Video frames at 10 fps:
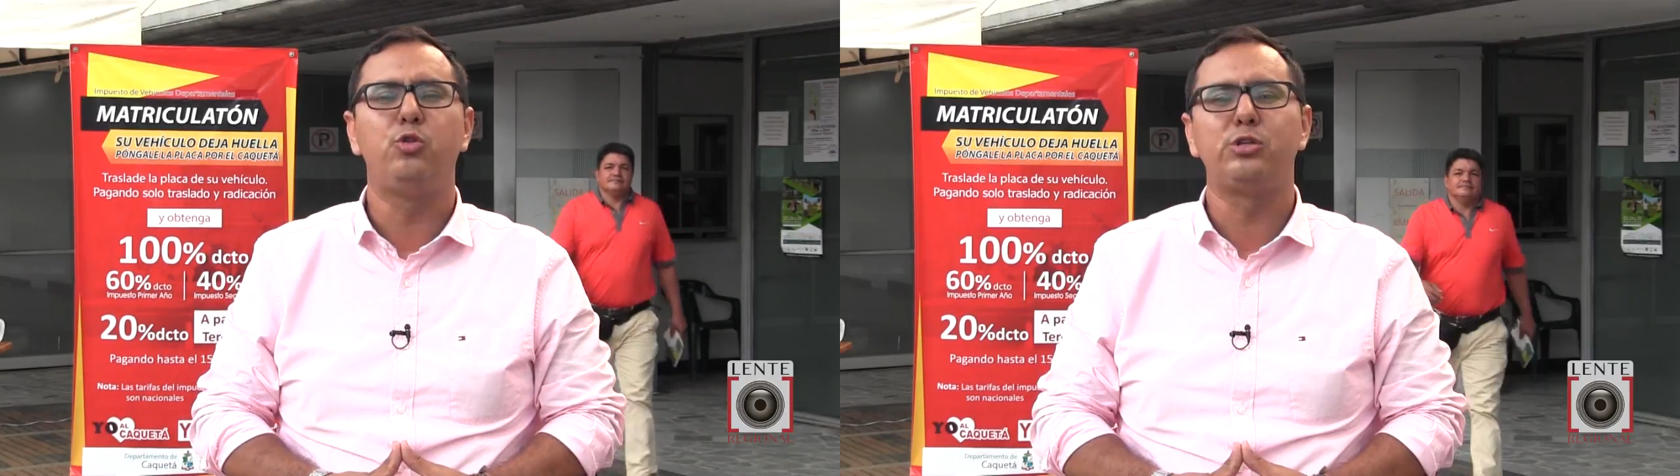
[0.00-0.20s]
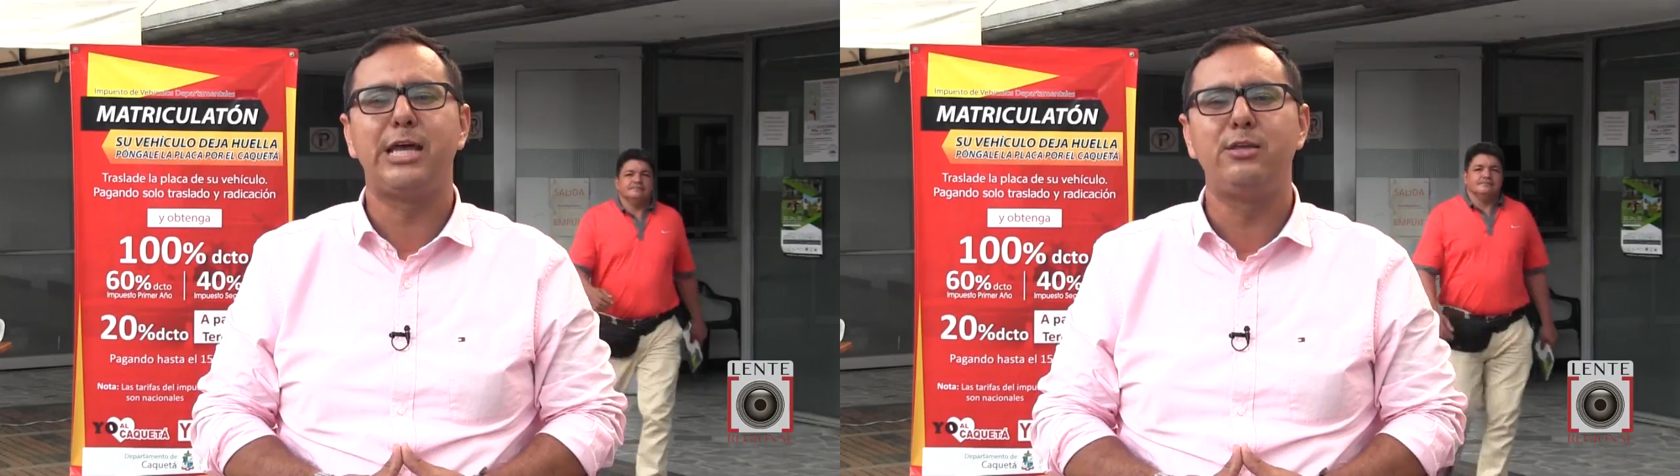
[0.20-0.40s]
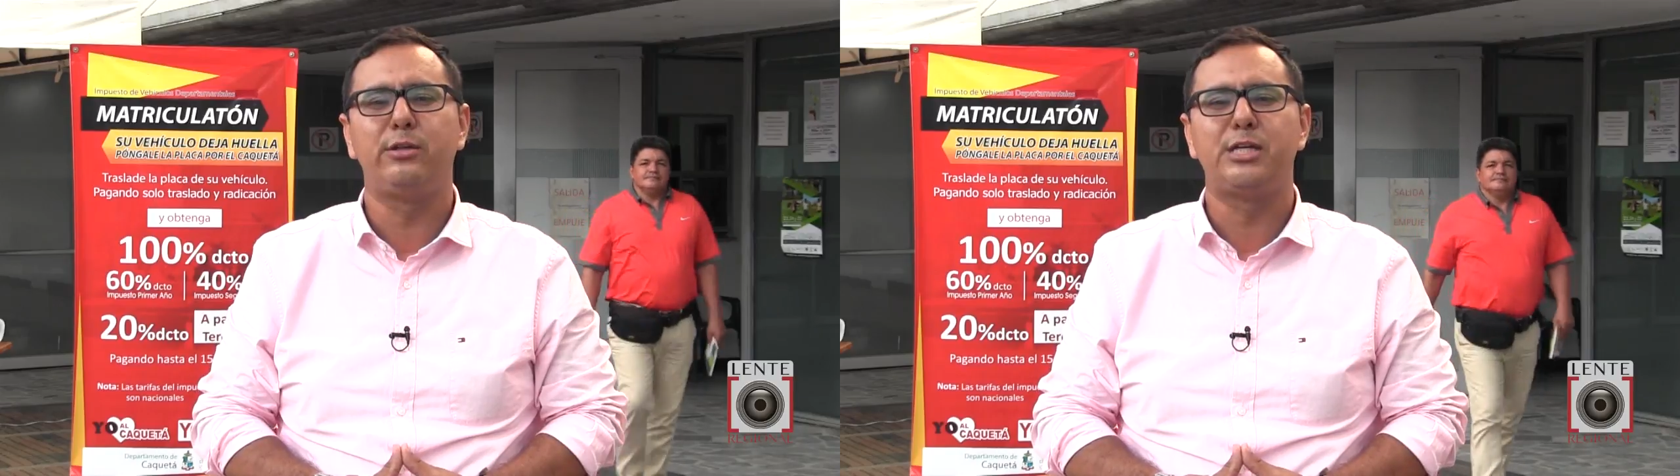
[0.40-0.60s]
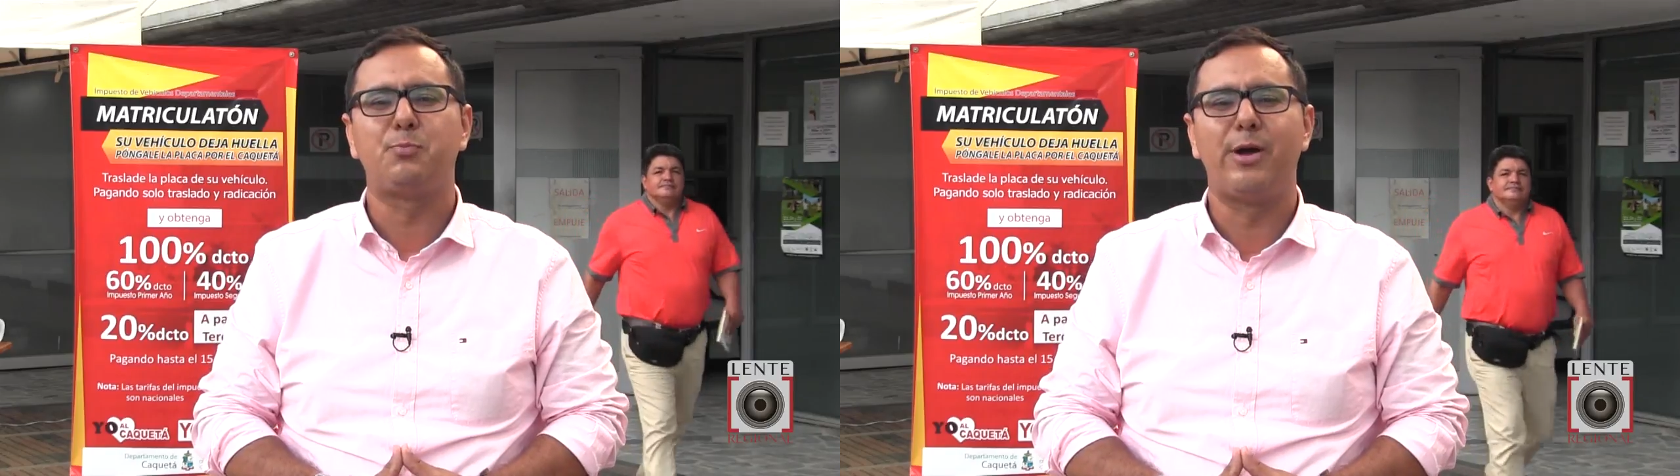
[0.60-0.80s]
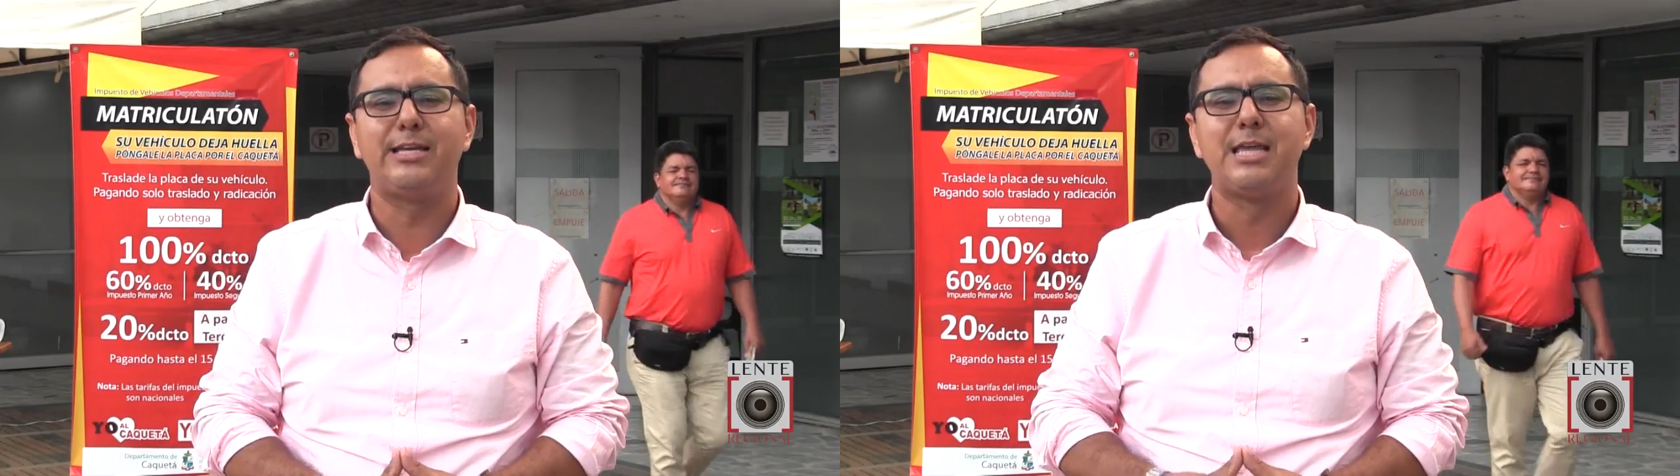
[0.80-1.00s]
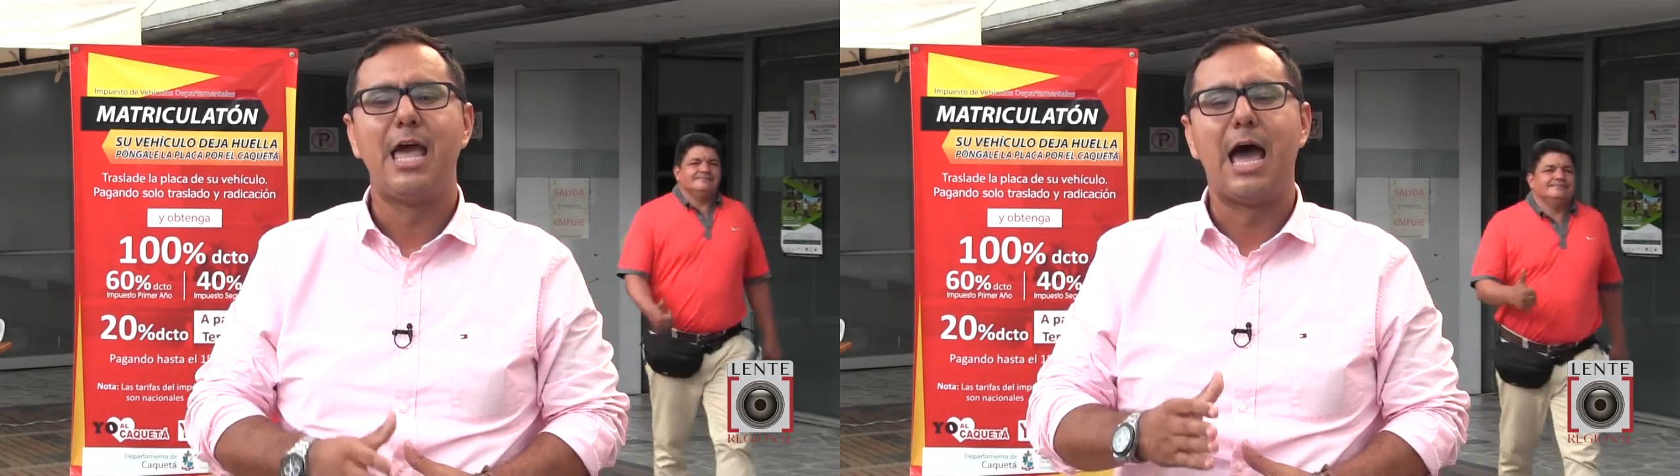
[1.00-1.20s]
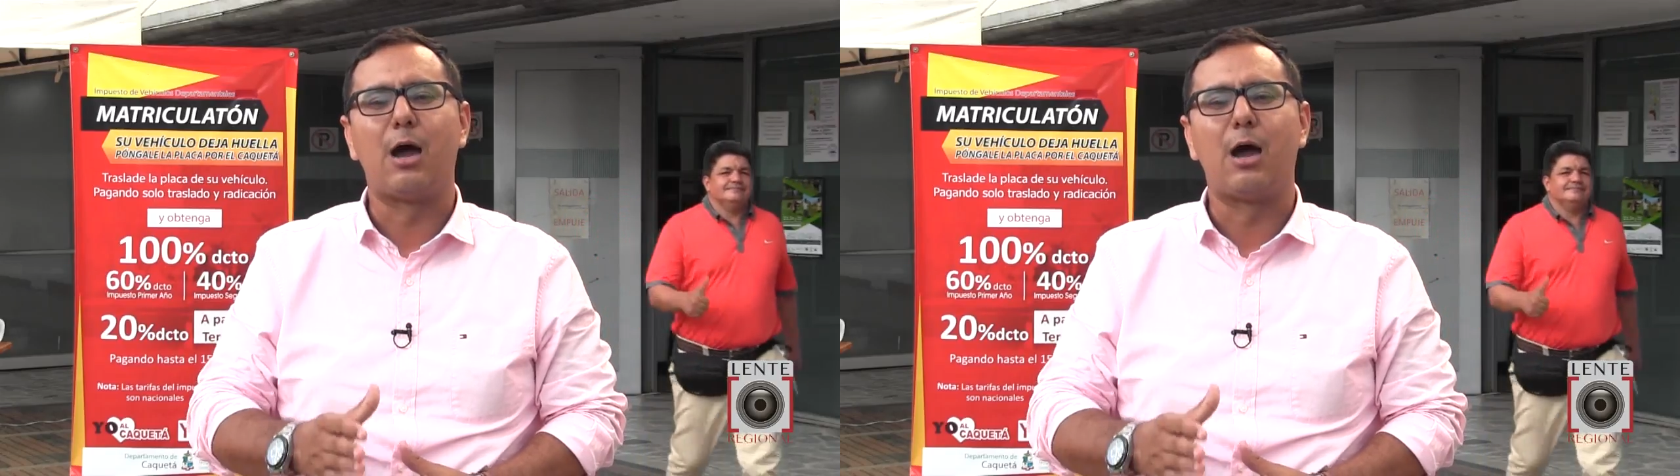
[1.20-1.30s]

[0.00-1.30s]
dos años después,